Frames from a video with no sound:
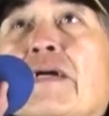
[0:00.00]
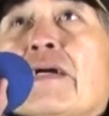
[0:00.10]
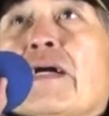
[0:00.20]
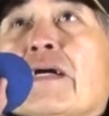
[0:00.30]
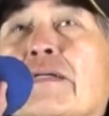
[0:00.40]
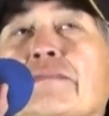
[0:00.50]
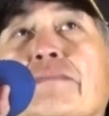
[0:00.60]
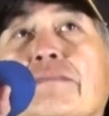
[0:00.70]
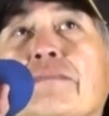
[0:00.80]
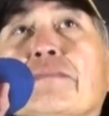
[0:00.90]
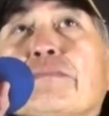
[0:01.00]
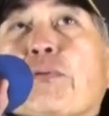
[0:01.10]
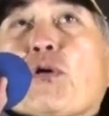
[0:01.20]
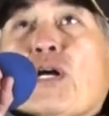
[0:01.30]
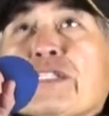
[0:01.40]
呃，
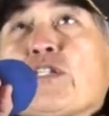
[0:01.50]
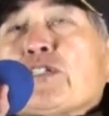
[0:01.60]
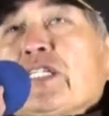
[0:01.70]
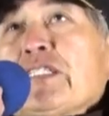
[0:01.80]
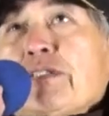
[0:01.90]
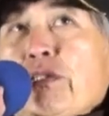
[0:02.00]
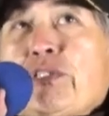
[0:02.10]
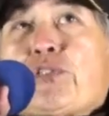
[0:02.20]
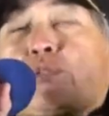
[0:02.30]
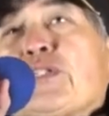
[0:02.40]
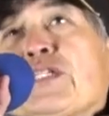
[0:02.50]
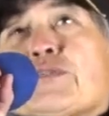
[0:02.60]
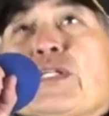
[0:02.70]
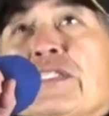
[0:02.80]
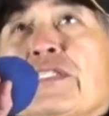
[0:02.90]
不管中间运输的
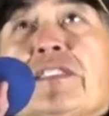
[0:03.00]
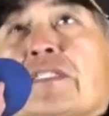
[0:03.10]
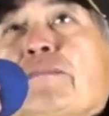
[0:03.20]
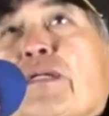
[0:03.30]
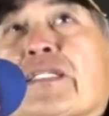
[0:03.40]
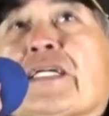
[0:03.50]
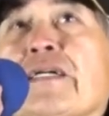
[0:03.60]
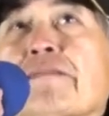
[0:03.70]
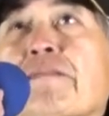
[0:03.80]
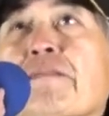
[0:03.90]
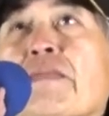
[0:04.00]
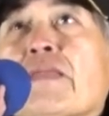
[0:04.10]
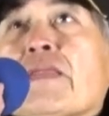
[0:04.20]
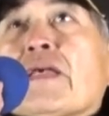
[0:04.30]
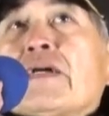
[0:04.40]
损失什么的，
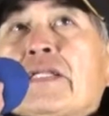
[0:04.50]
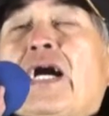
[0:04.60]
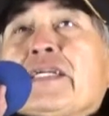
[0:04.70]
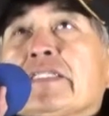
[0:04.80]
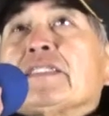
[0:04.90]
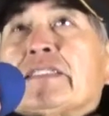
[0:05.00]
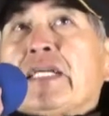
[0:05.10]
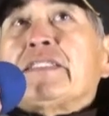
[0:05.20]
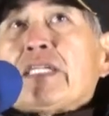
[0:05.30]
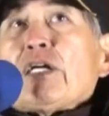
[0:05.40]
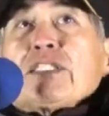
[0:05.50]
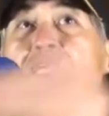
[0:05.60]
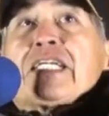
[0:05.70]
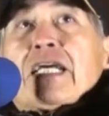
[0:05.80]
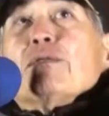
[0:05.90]
他已经先交了
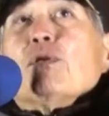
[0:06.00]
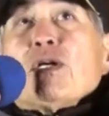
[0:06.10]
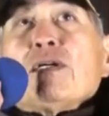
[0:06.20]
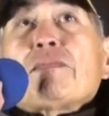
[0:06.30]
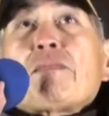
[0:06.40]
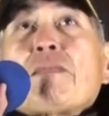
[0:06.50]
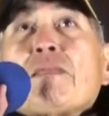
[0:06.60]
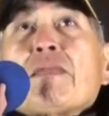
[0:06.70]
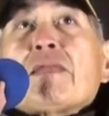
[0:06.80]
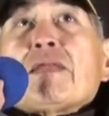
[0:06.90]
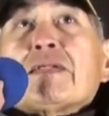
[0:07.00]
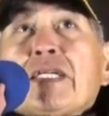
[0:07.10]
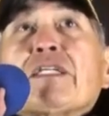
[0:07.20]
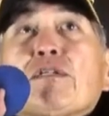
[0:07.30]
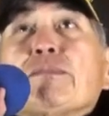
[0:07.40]
钱给我。
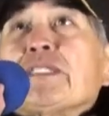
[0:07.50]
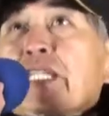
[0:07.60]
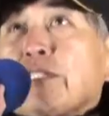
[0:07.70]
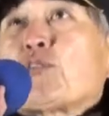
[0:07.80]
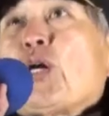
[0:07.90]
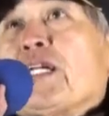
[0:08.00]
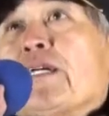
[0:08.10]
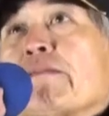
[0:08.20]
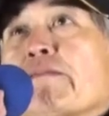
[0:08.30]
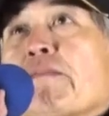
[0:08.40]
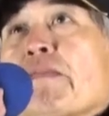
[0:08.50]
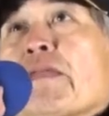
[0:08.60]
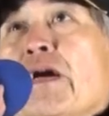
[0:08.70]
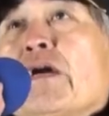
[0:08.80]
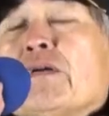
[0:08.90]
让农民先赚，
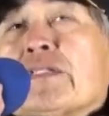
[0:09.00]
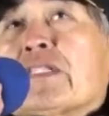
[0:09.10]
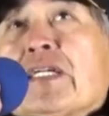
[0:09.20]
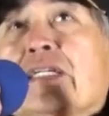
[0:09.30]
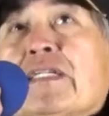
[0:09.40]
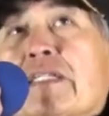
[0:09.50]
啊，这个